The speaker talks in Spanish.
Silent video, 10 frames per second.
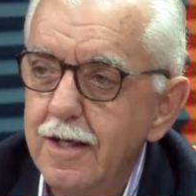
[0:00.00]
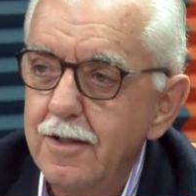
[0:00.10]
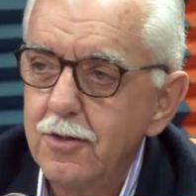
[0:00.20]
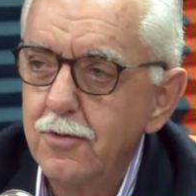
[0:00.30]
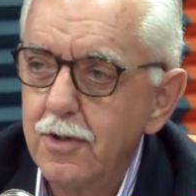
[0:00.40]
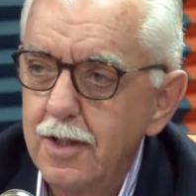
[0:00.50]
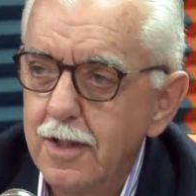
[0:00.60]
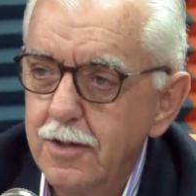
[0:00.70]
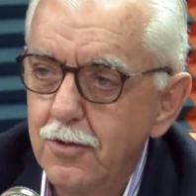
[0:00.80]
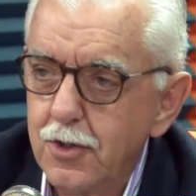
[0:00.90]

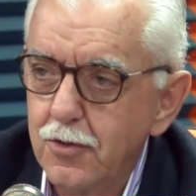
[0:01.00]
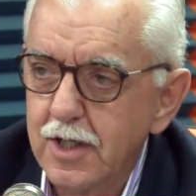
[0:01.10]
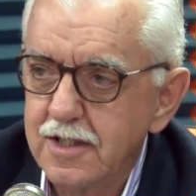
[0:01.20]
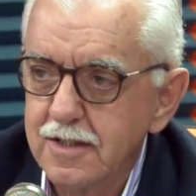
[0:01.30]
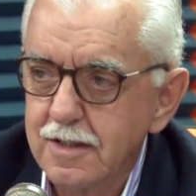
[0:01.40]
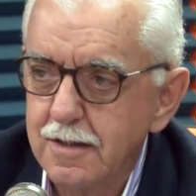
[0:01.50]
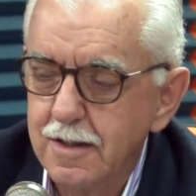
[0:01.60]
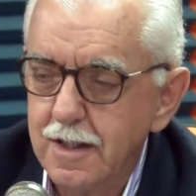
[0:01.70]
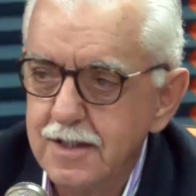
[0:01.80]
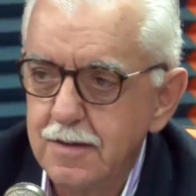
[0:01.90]
Eh, yo, creo que es,
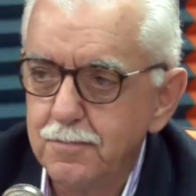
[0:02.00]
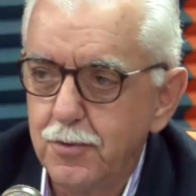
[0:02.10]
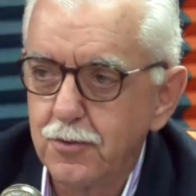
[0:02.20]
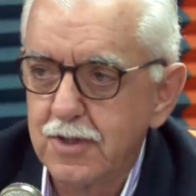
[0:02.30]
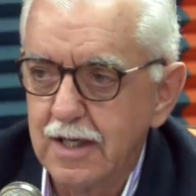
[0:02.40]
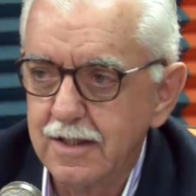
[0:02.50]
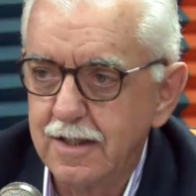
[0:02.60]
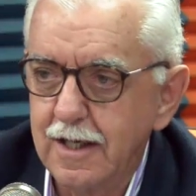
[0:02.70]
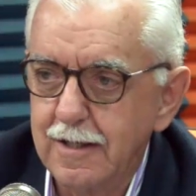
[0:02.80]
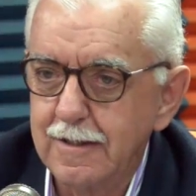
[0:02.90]

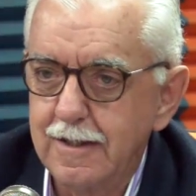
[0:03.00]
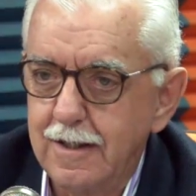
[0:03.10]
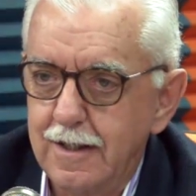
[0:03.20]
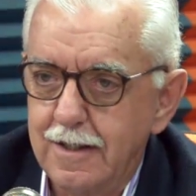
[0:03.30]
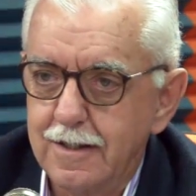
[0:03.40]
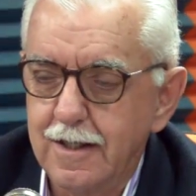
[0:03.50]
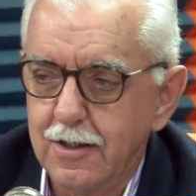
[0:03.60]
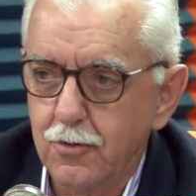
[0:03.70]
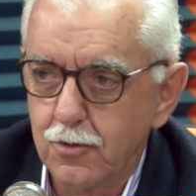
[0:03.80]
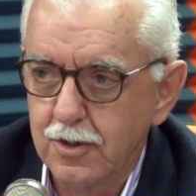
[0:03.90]
importante eh,
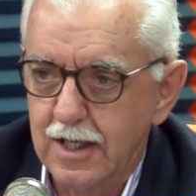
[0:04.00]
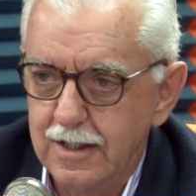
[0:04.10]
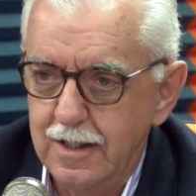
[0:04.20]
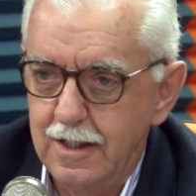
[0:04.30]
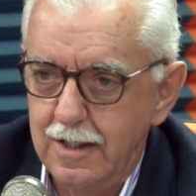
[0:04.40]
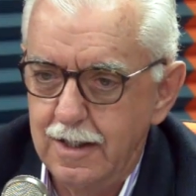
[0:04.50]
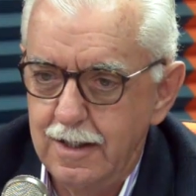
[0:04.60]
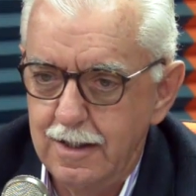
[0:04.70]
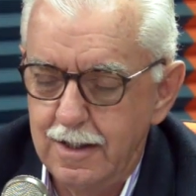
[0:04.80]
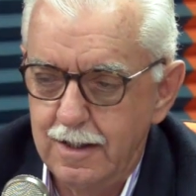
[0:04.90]
recordarle
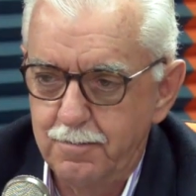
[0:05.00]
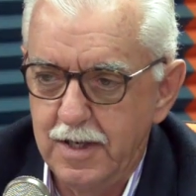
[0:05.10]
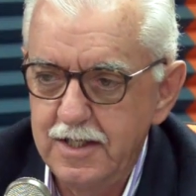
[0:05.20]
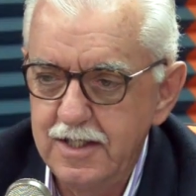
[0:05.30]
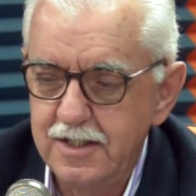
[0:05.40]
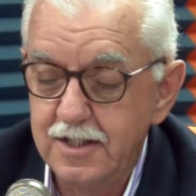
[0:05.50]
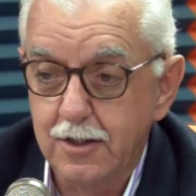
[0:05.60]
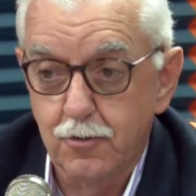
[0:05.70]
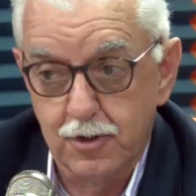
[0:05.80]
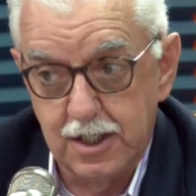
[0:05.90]
al, país y
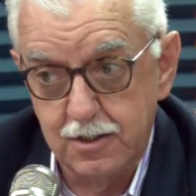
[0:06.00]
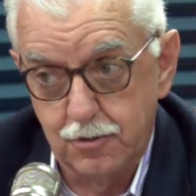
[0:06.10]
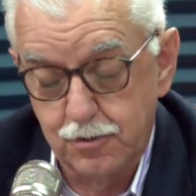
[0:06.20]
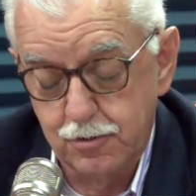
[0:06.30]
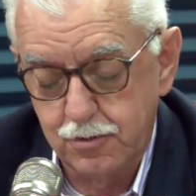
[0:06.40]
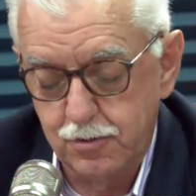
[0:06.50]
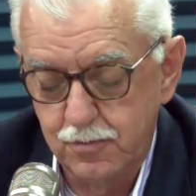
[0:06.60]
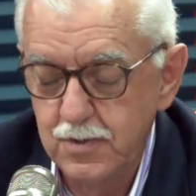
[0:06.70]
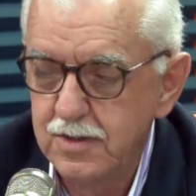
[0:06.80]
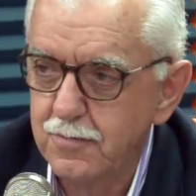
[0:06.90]
recordar
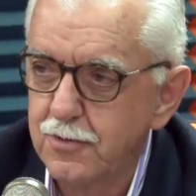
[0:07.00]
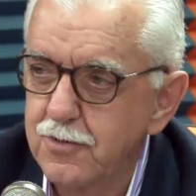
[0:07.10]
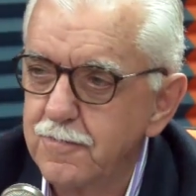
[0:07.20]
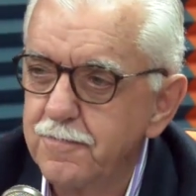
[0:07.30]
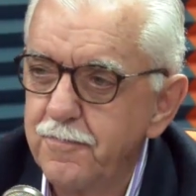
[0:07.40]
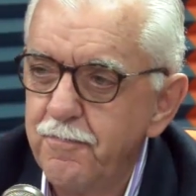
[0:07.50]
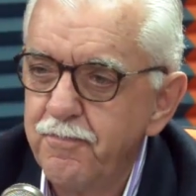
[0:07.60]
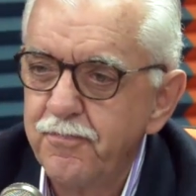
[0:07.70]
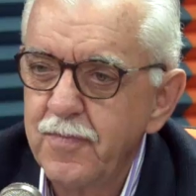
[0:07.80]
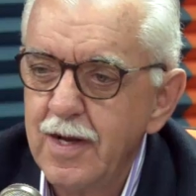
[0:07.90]
nosotros mismos
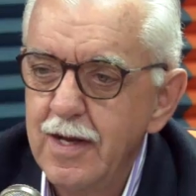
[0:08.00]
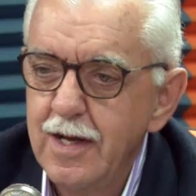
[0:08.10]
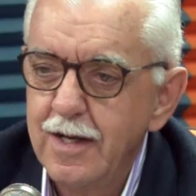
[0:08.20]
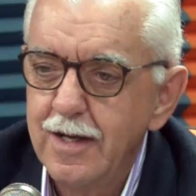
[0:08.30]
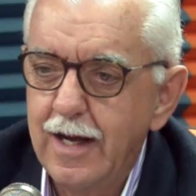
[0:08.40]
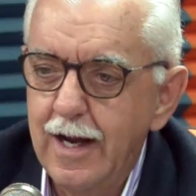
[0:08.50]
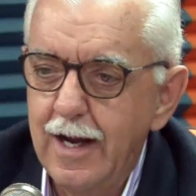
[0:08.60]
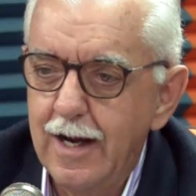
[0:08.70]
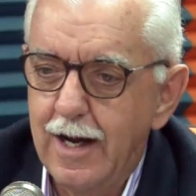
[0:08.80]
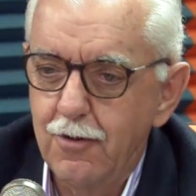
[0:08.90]

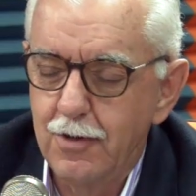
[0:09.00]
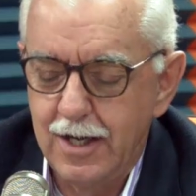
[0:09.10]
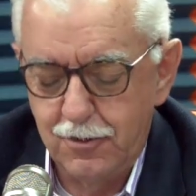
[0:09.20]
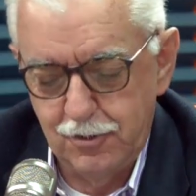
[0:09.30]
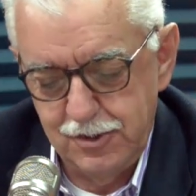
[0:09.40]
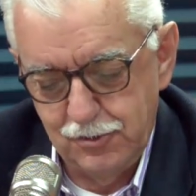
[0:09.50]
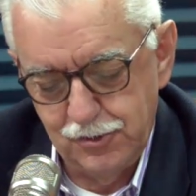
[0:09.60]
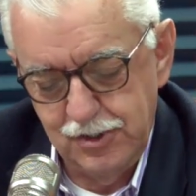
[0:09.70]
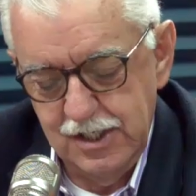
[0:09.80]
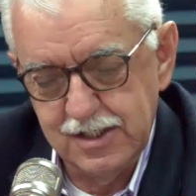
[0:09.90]
que a lo largo de
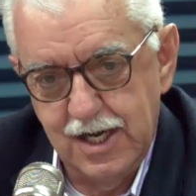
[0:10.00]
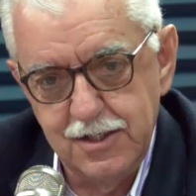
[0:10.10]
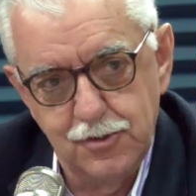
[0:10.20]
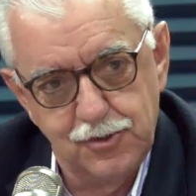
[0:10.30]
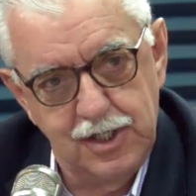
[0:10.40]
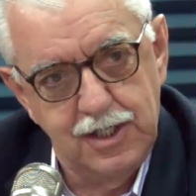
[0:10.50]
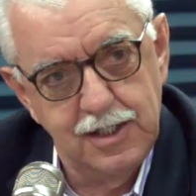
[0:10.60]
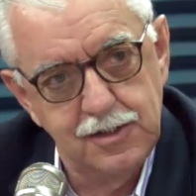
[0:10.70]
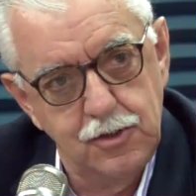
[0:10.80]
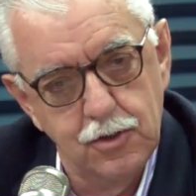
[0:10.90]
estos 10 años de
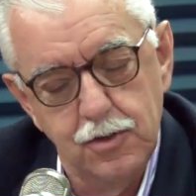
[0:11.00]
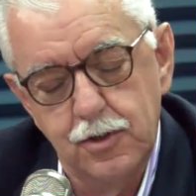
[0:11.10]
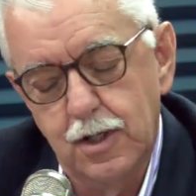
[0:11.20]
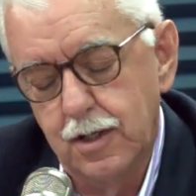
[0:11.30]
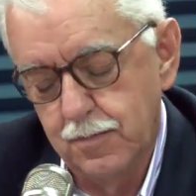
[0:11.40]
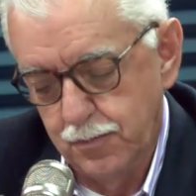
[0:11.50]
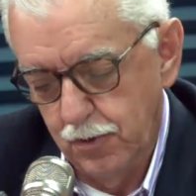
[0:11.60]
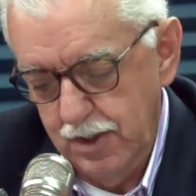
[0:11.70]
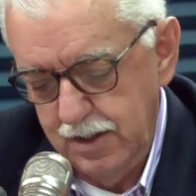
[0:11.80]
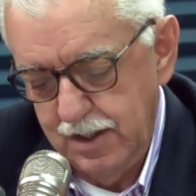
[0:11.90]
gestión eh,
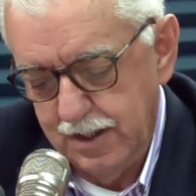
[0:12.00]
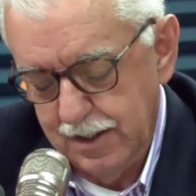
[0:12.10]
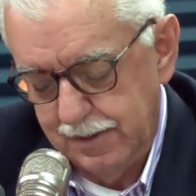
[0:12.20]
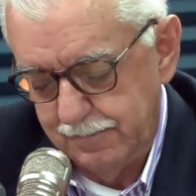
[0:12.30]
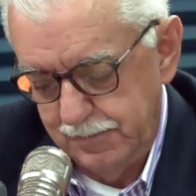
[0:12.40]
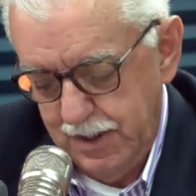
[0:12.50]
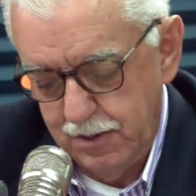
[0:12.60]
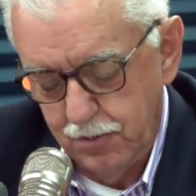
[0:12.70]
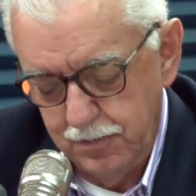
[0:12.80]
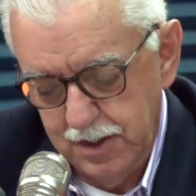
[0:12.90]
política
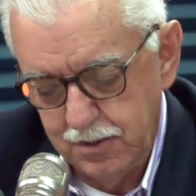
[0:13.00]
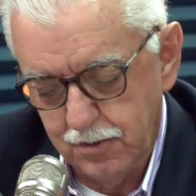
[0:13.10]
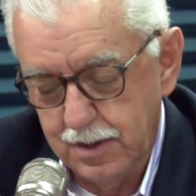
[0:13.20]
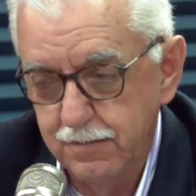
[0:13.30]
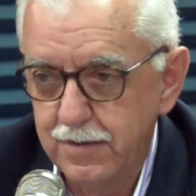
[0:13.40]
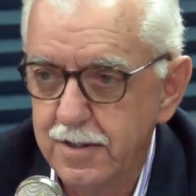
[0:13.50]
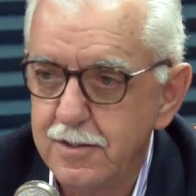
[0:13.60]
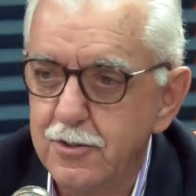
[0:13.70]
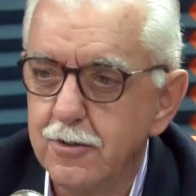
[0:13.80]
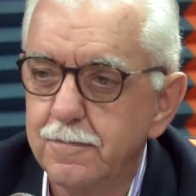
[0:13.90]
del gobierno que
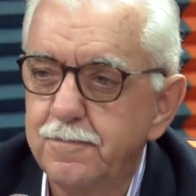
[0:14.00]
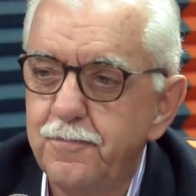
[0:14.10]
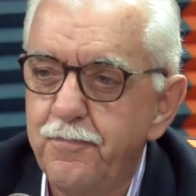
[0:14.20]
feneció,